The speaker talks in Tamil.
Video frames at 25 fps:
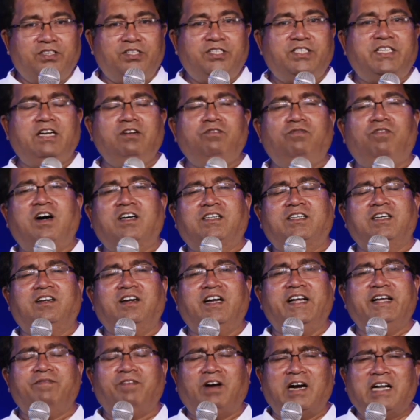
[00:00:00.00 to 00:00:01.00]

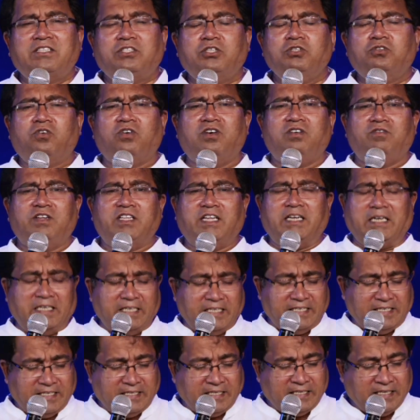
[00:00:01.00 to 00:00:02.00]
செல்வாக்குகளை வளர்த்து
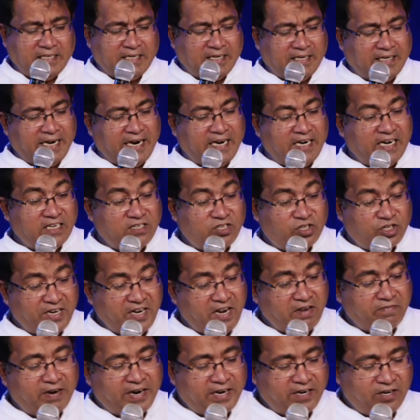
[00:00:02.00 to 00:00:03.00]
கொள்வதற்கு என்ன
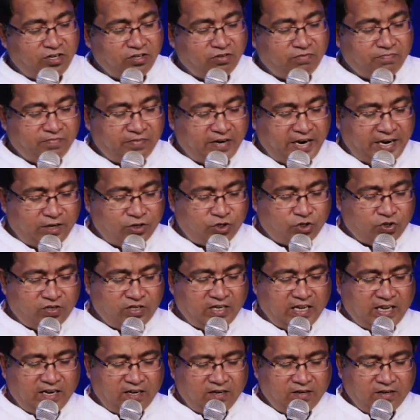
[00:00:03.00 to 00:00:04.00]
செய்ய வேண்டும் என்று
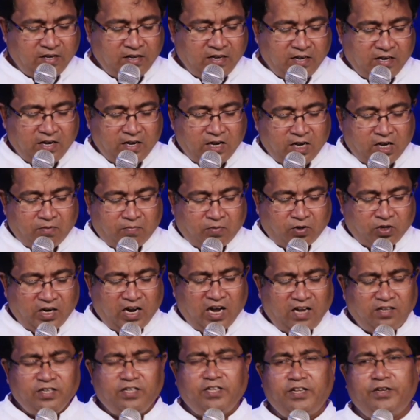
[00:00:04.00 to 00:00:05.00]
சொன்னால்
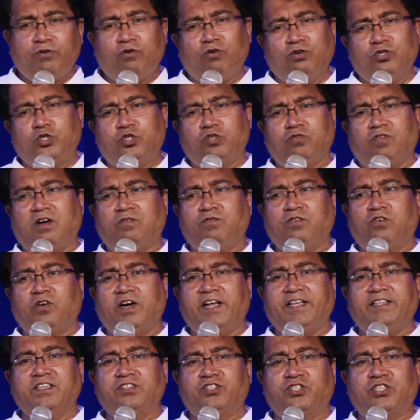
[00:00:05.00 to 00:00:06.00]
முதலாவது இந்த
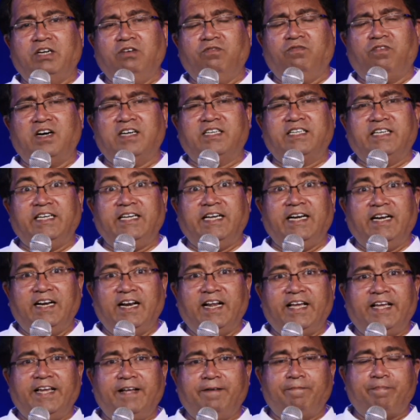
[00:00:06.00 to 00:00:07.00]
யோசுவாவுக்குள்ளே இந்த செல்வாக்கு
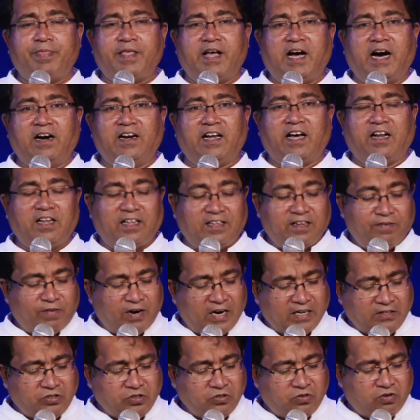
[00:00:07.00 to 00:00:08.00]
இல்லை ஆனால் அதை
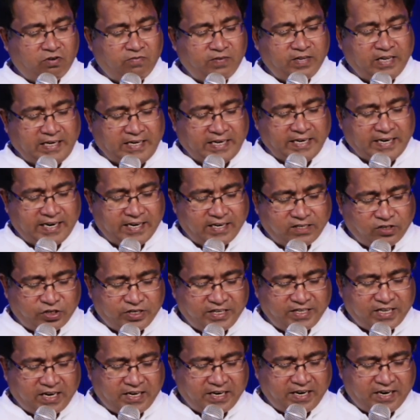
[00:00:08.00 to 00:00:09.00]
வளர்த்து கொள்வதற்கு என்ன
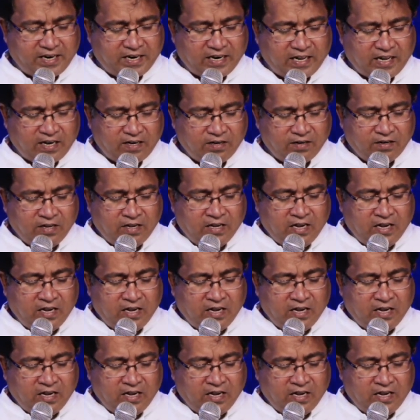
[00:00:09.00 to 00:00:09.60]
செய்தான் என்றால்